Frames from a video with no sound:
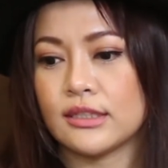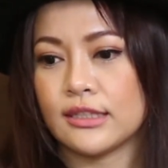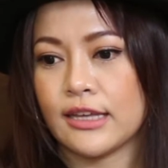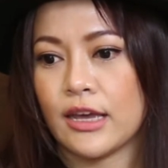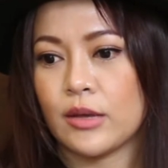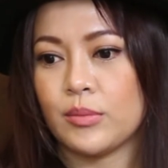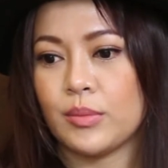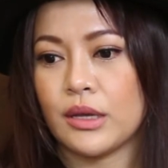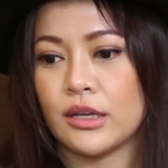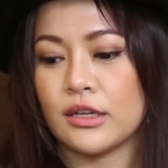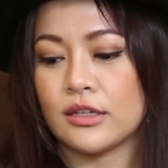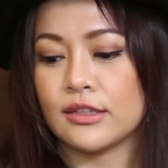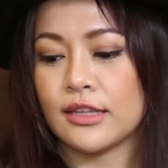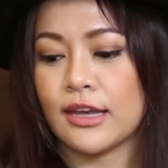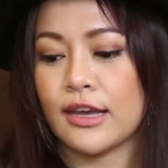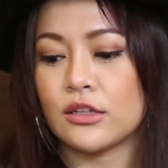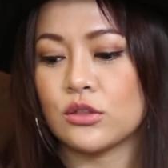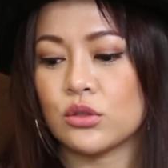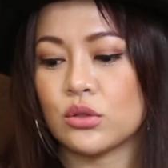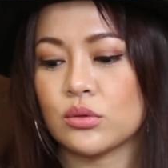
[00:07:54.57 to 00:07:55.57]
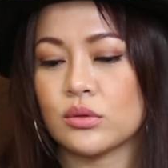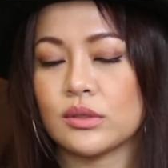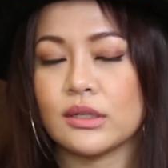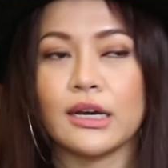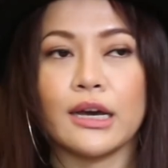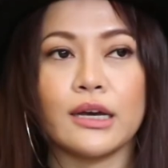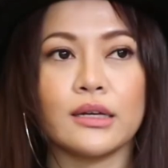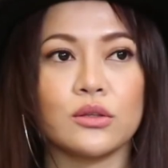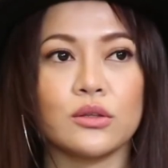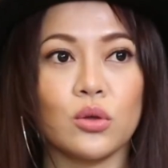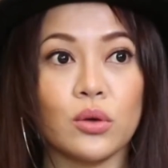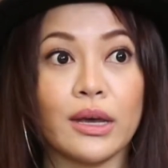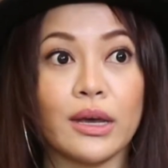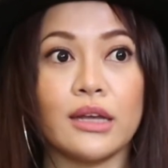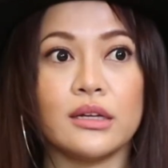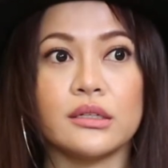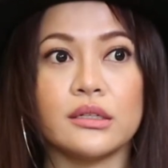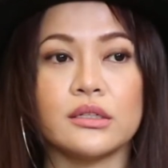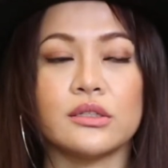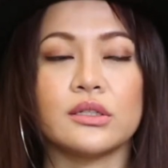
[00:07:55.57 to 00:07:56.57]
台北跟台中开都
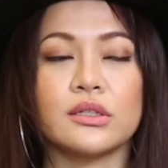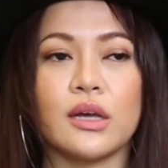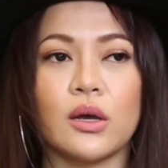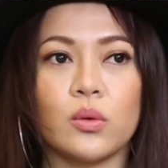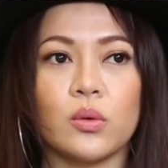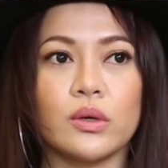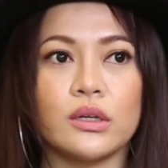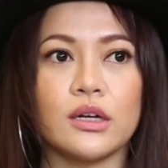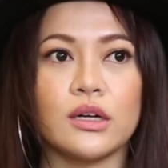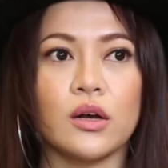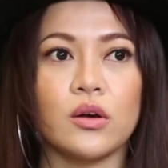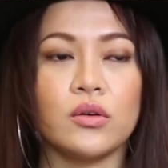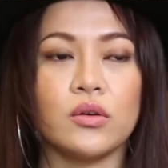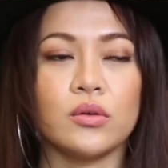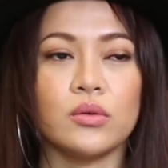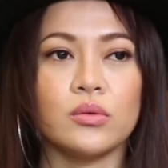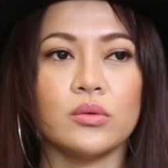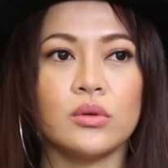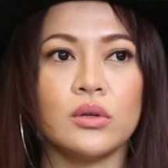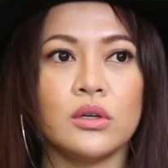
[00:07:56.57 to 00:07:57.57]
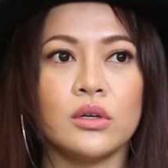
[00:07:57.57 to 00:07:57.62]
开了演唱会，然后